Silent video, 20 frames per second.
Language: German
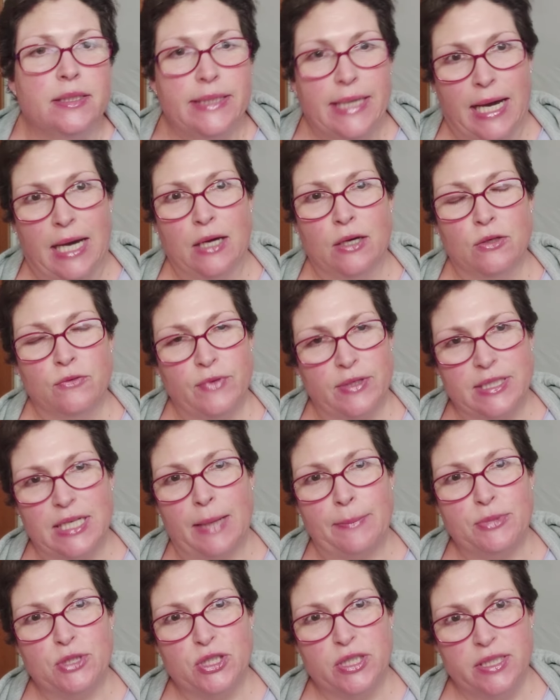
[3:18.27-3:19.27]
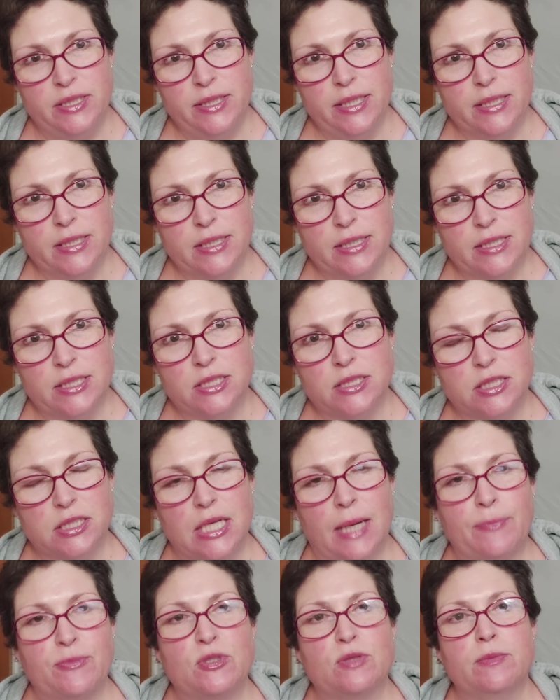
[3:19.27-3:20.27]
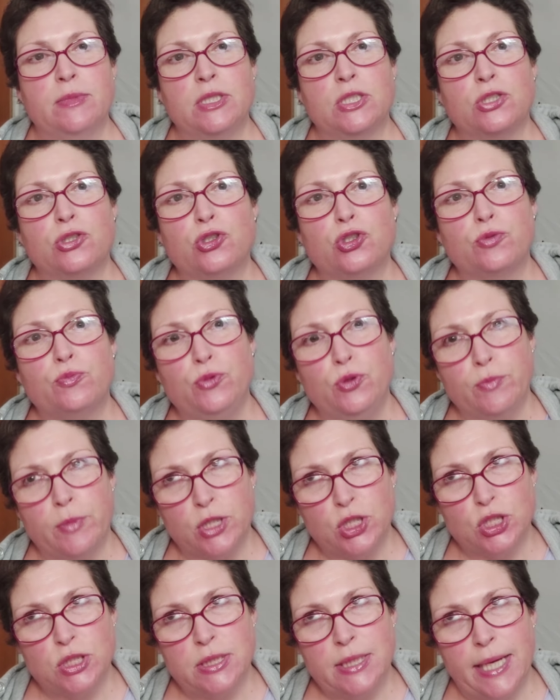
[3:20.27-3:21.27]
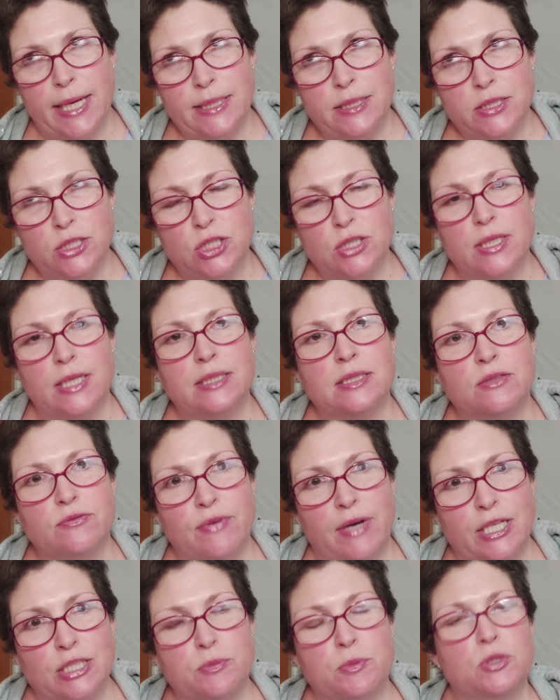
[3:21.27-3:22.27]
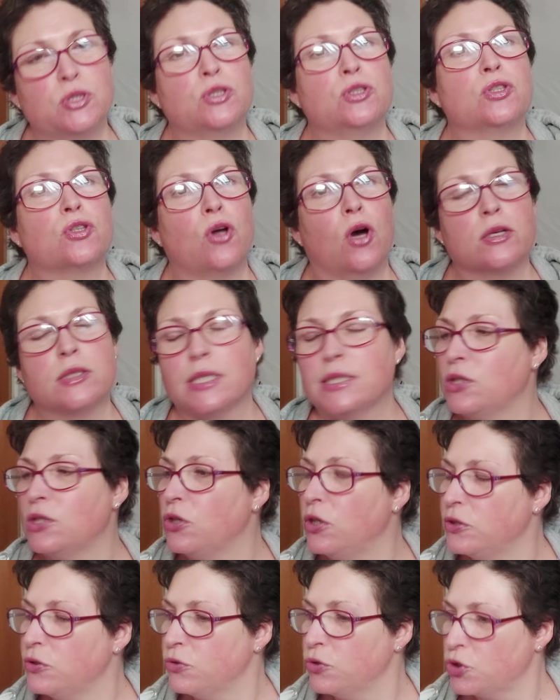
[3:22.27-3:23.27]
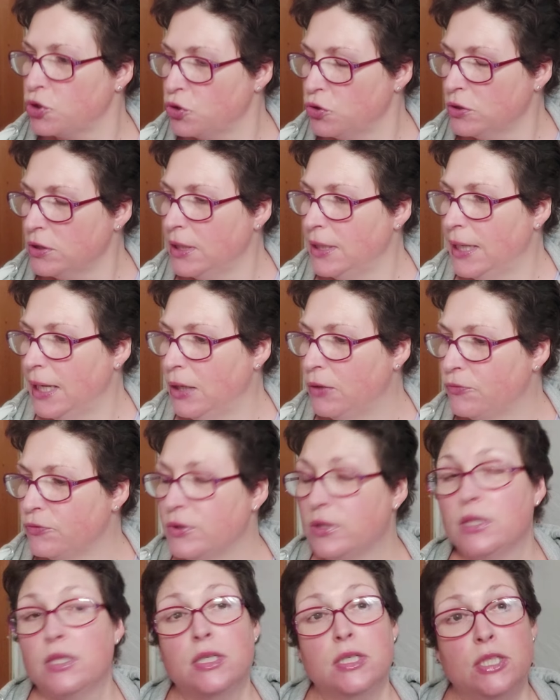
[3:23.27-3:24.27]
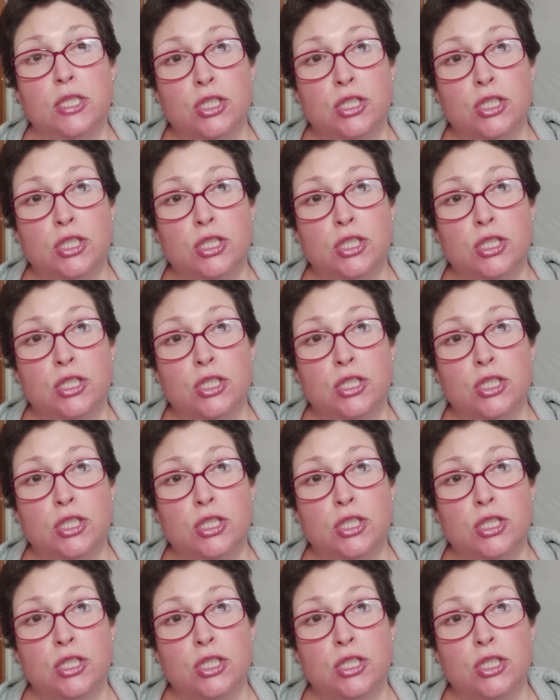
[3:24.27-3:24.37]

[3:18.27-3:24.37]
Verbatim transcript: Ja, und was habe ich hingekriegt? Ich habe zumindest die Spülmaschine angestellt. Die Waschmaschinen trocken sind heute auch schon gelaufen.